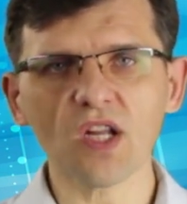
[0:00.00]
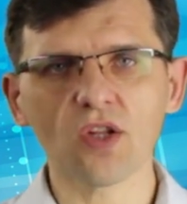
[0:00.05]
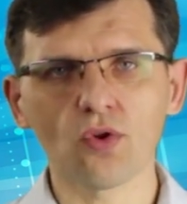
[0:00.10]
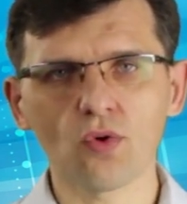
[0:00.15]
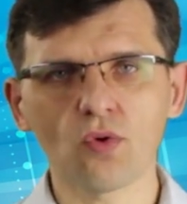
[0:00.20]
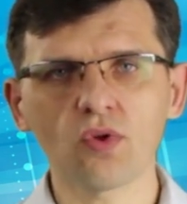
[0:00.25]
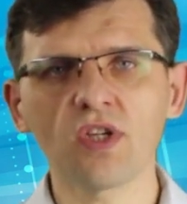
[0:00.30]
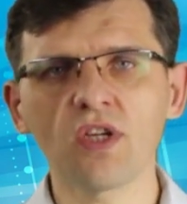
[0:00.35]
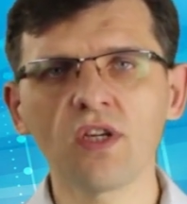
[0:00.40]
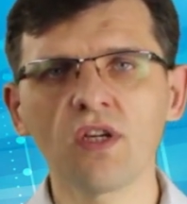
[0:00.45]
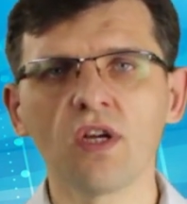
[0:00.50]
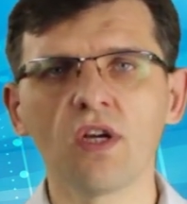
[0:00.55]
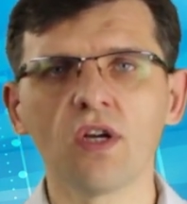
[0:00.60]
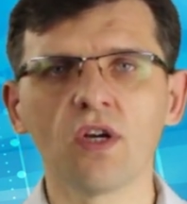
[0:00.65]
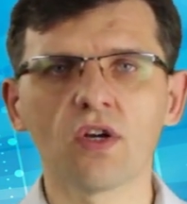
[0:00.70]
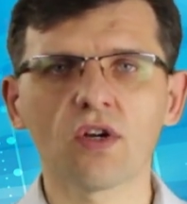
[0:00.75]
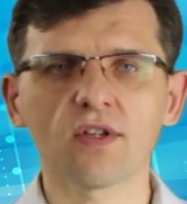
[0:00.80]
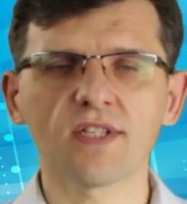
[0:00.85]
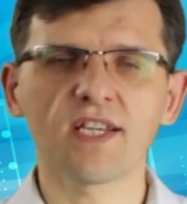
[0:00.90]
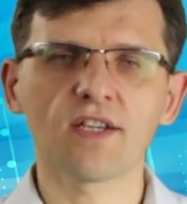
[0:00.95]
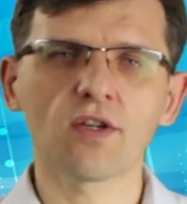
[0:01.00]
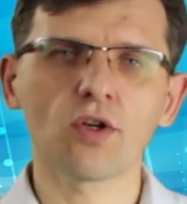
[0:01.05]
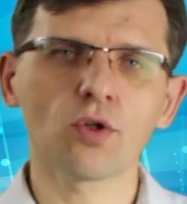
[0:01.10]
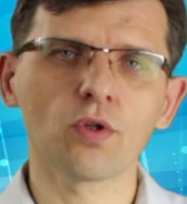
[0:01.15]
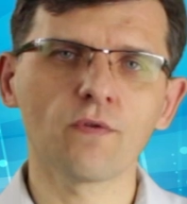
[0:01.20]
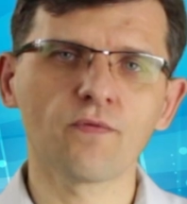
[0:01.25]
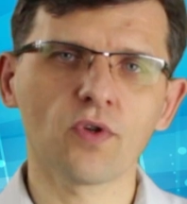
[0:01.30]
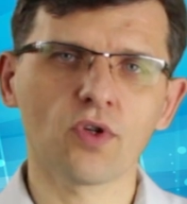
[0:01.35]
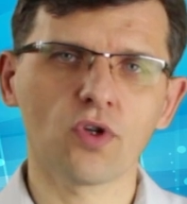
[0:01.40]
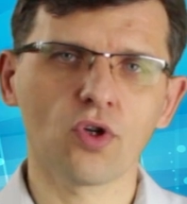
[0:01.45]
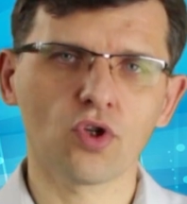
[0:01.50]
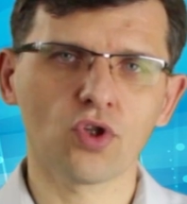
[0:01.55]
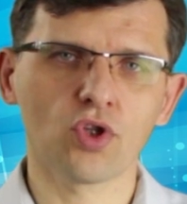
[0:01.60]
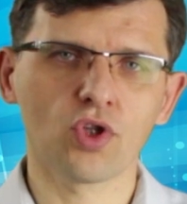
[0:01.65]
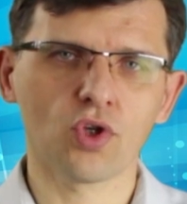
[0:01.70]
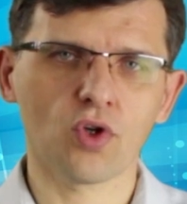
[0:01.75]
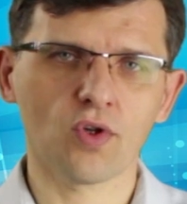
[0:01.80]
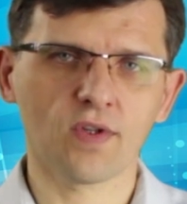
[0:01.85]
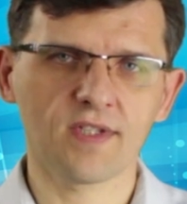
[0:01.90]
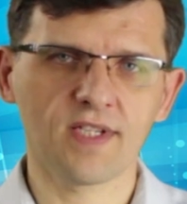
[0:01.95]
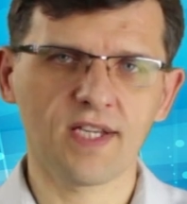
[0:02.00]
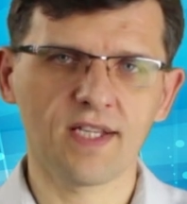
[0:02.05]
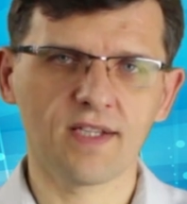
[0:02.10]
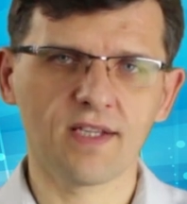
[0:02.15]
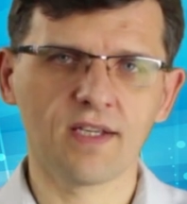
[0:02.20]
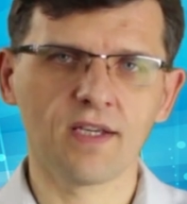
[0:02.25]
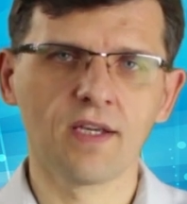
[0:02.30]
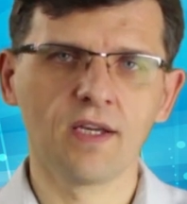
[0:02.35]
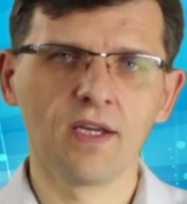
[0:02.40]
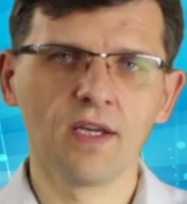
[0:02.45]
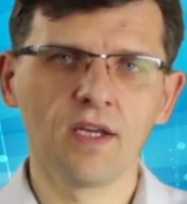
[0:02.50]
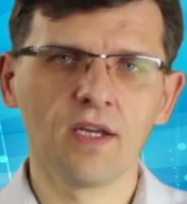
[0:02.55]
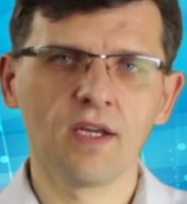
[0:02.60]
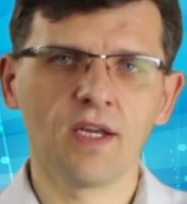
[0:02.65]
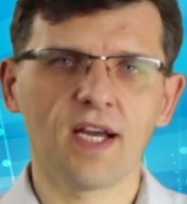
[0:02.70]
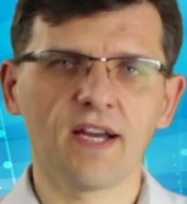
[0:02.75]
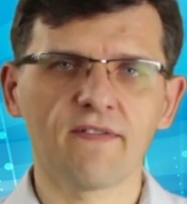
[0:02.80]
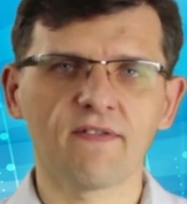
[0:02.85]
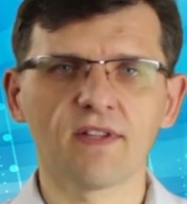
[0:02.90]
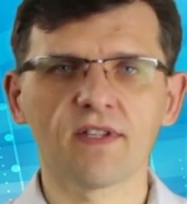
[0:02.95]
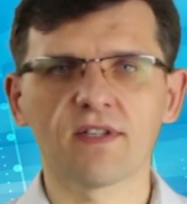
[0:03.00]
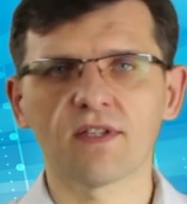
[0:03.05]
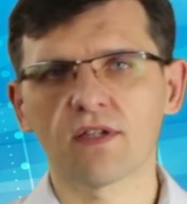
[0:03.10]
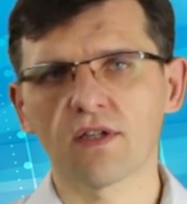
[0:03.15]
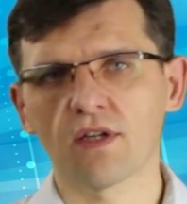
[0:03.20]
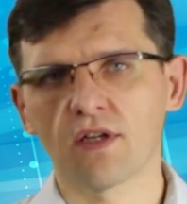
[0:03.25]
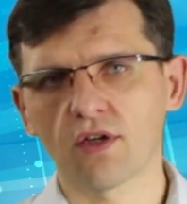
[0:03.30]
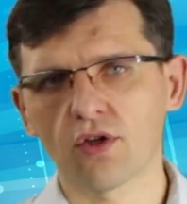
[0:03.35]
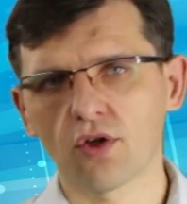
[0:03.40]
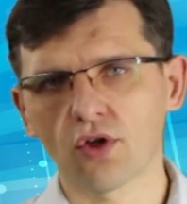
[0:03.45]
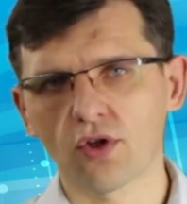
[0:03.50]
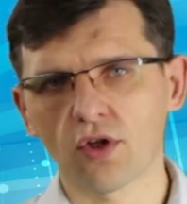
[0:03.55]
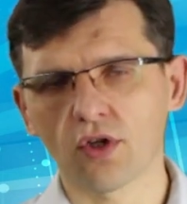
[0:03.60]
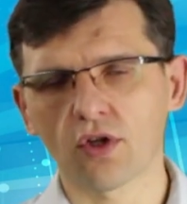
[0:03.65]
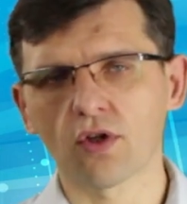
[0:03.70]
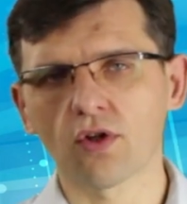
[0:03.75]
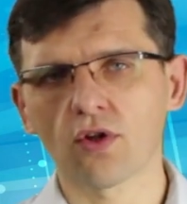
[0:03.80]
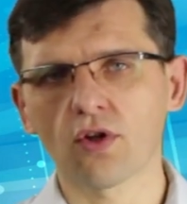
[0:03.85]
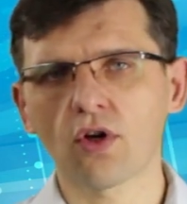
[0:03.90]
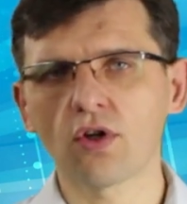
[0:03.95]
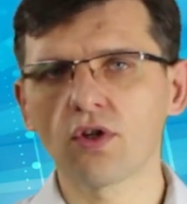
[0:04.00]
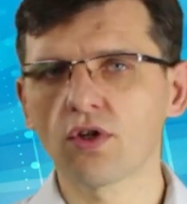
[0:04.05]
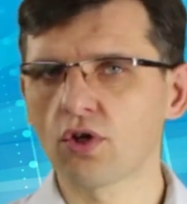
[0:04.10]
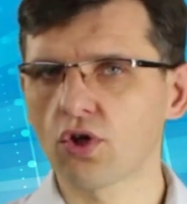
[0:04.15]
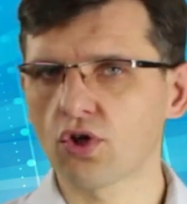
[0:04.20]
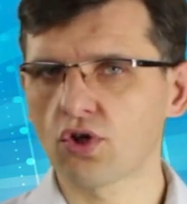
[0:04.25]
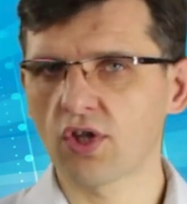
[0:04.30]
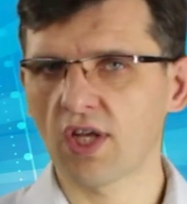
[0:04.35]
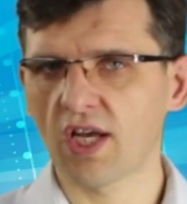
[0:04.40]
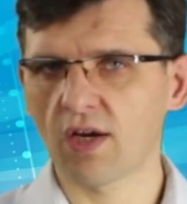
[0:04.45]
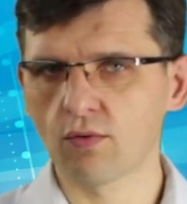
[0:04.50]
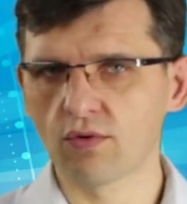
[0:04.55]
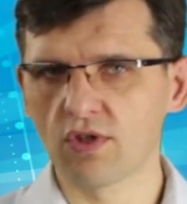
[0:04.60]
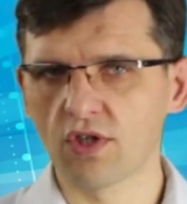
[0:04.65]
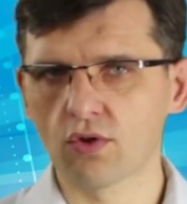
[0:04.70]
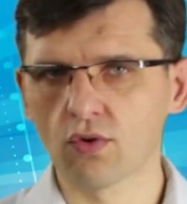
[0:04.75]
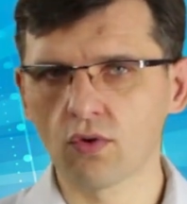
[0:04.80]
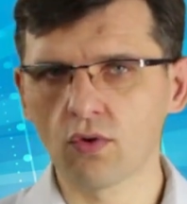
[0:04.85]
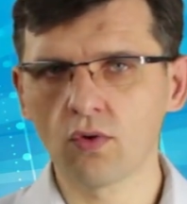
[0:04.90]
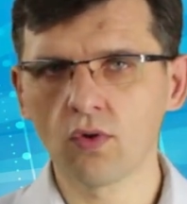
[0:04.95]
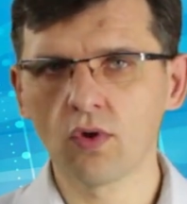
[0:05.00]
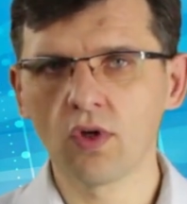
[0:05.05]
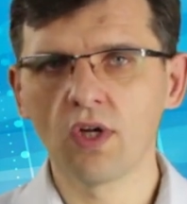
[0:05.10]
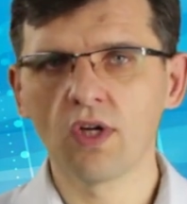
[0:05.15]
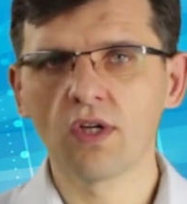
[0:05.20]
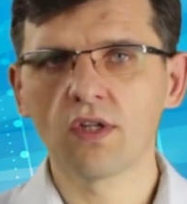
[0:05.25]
Drugi rodzaj kosztów to koszty oceny, a więc e, koszty kontroli, koszty audytu.